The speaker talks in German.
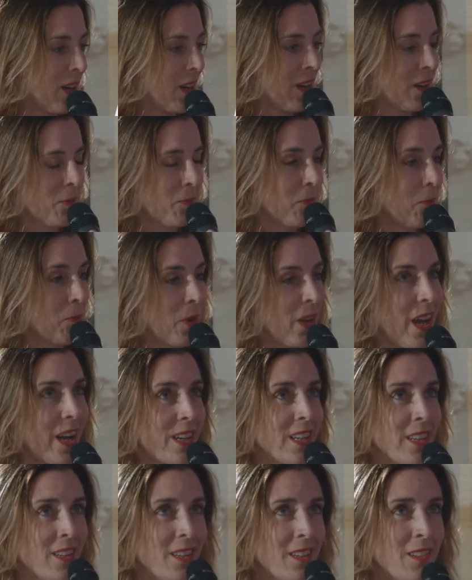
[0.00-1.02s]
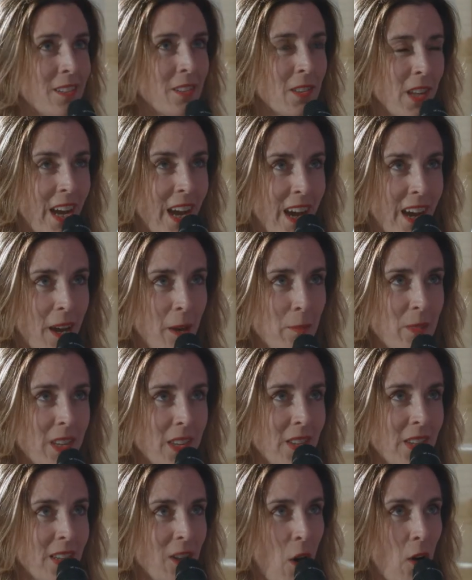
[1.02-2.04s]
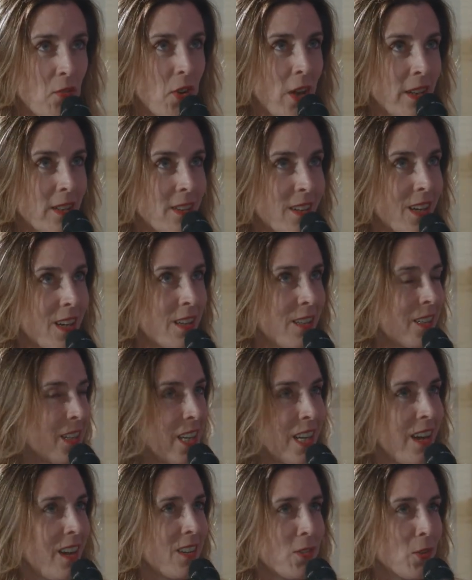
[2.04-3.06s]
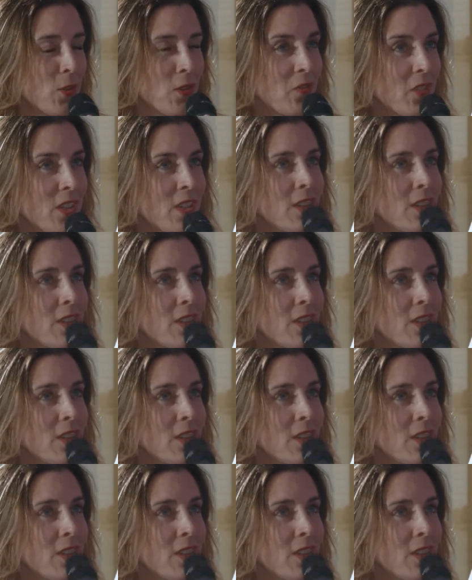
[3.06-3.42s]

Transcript: äh, Plugin daheim, das ich aufladen kann in der Nacht oder